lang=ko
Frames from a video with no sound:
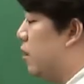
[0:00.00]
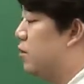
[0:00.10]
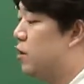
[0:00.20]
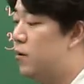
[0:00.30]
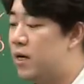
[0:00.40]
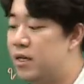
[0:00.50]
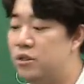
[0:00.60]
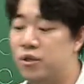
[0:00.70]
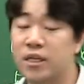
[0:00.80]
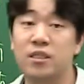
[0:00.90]
나오는 걸 확인할
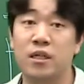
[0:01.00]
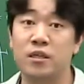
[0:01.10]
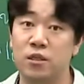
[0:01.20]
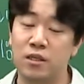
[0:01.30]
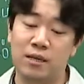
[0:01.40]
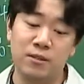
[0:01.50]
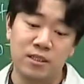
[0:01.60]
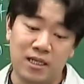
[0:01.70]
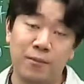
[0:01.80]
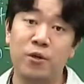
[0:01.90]
수 있겠지. 정답은
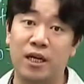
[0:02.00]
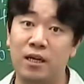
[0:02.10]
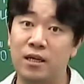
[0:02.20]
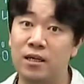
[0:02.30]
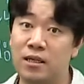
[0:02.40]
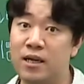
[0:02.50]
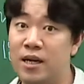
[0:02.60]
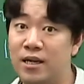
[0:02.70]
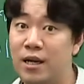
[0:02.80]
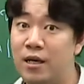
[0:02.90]
4번이야. 다
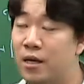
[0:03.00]
이해갔니?